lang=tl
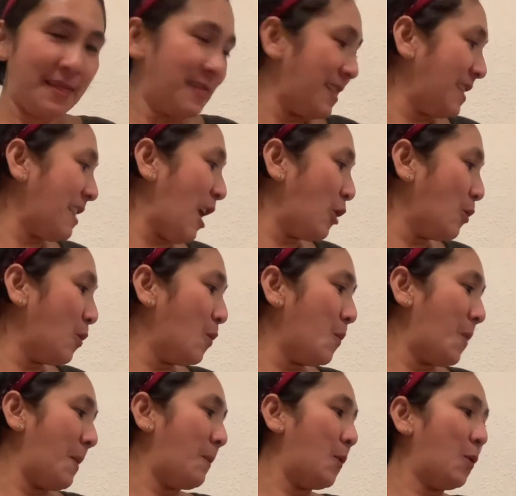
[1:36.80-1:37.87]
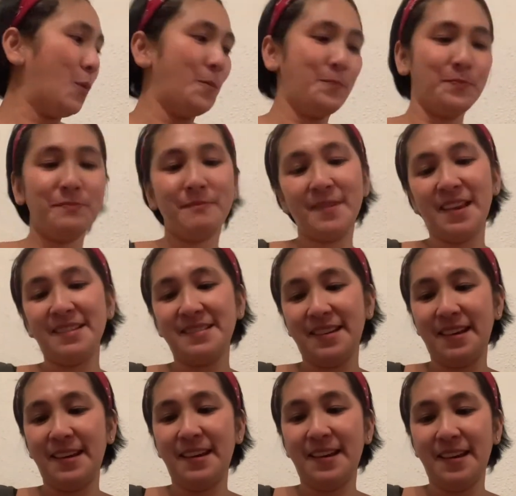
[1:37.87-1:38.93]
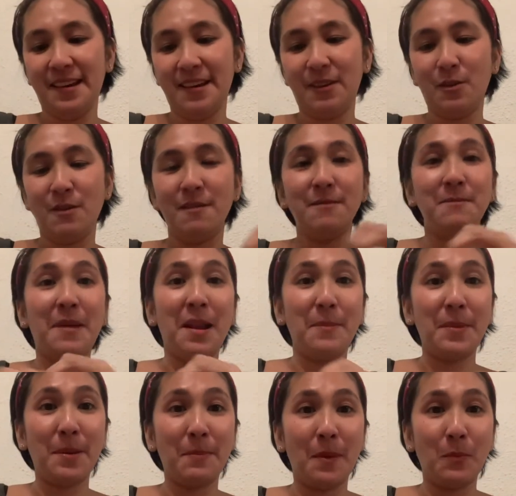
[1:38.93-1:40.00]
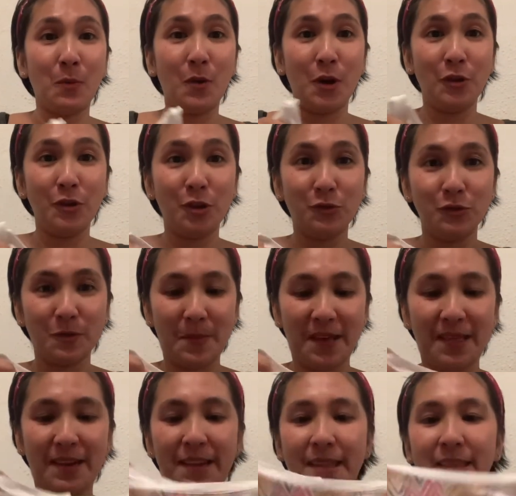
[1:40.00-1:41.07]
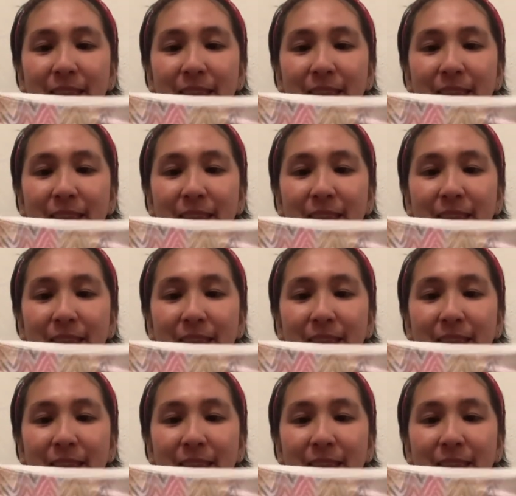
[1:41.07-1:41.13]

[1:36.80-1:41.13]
Tatago ko pa po. Kasi malamig pa po ngayon dito sa Madrid.